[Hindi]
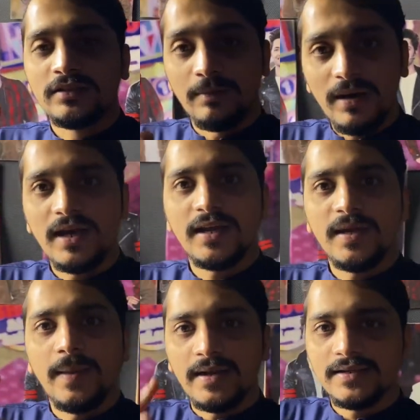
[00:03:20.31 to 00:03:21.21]
सलमान
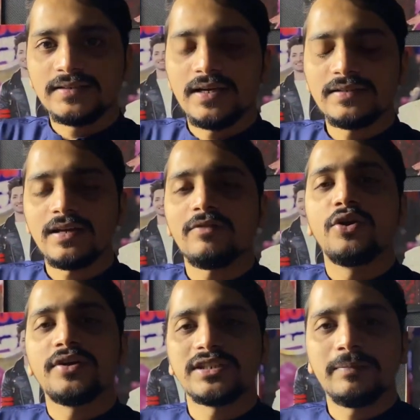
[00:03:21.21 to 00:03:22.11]
है दानिश है सारे
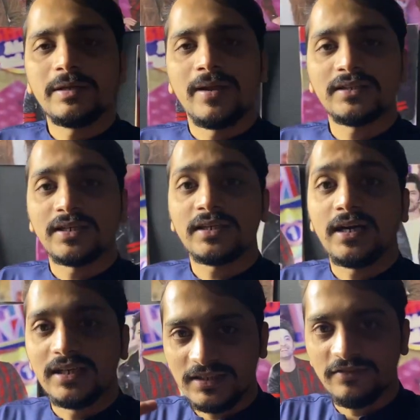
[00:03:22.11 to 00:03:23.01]
वॉल्टियर्स से बड़ी मेहनत करते
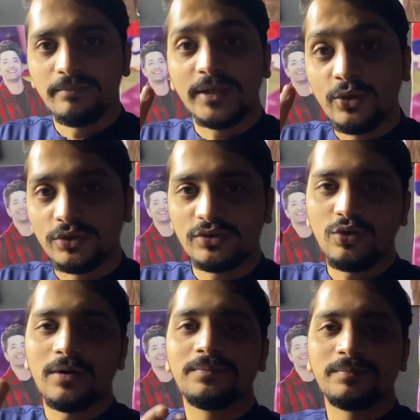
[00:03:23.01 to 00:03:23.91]
हैं काशिफ मिठू
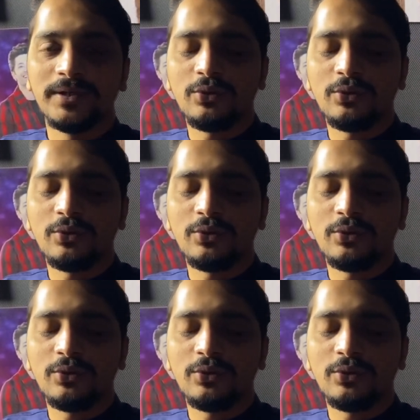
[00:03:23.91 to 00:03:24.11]
जिसको आप